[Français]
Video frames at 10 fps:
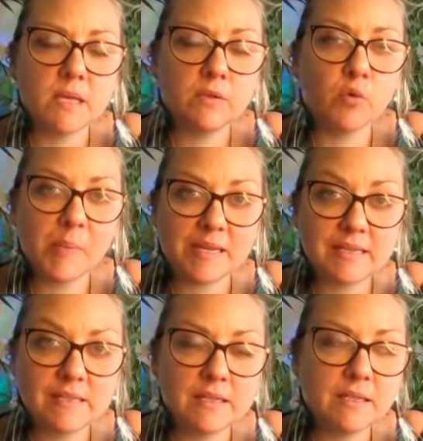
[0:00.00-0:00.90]
et ton
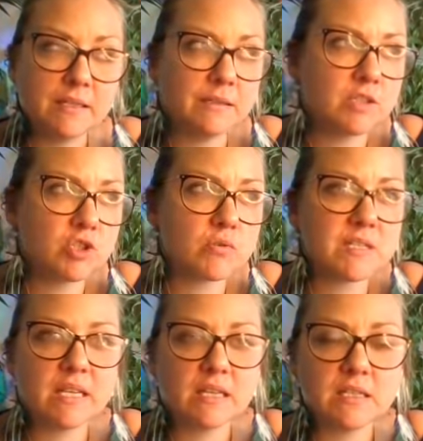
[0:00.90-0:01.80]
passé, des
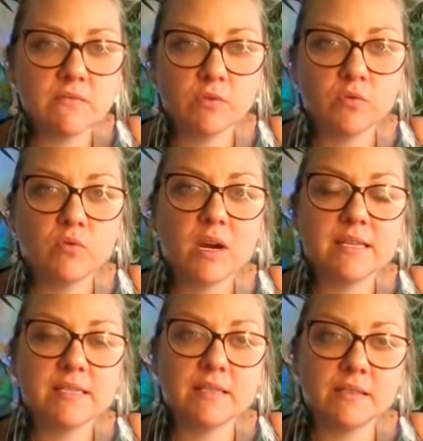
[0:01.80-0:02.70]
choses négatives en toi,
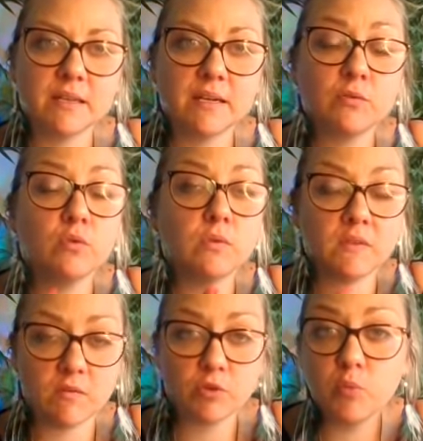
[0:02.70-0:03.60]
etc. et,
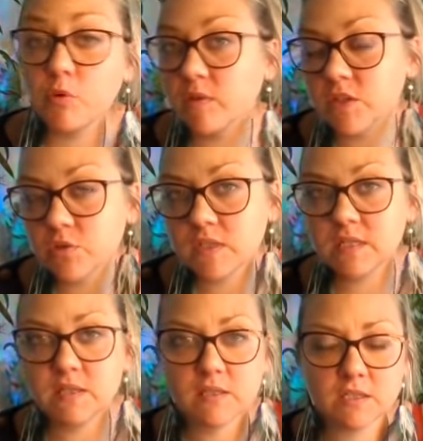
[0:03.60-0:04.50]
savoir te protéger
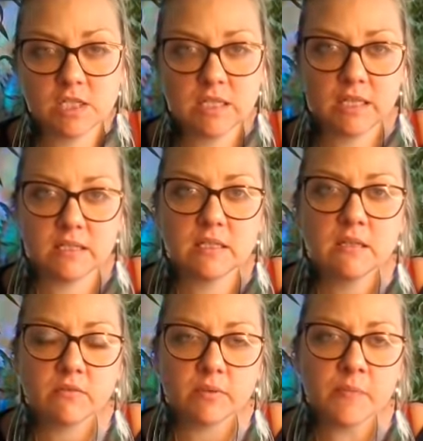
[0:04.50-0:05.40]
aussi des énergies
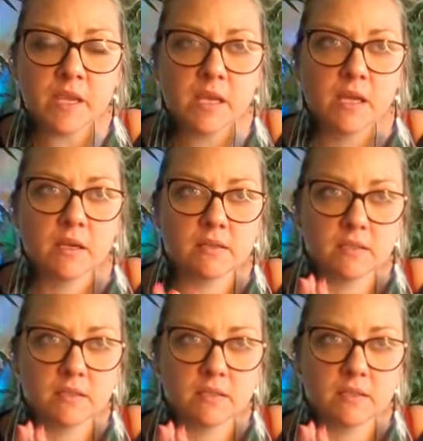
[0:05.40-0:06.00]
négatives, euh,